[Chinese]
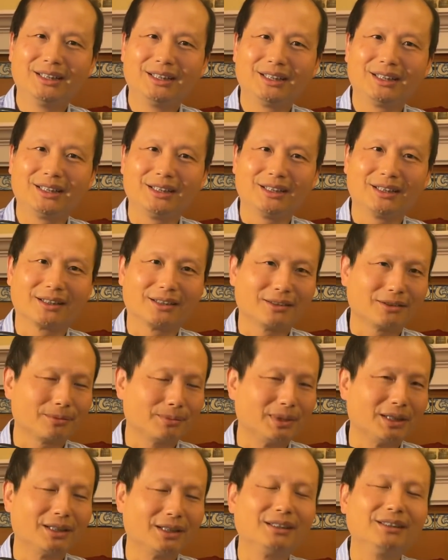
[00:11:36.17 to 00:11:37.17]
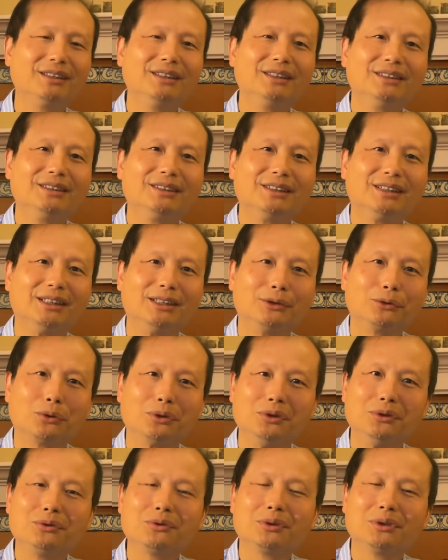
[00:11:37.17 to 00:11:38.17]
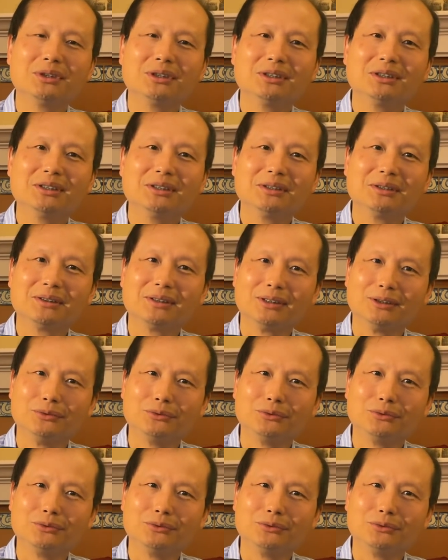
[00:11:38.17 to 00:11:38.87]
啊，那个什么，呃，敌军呃，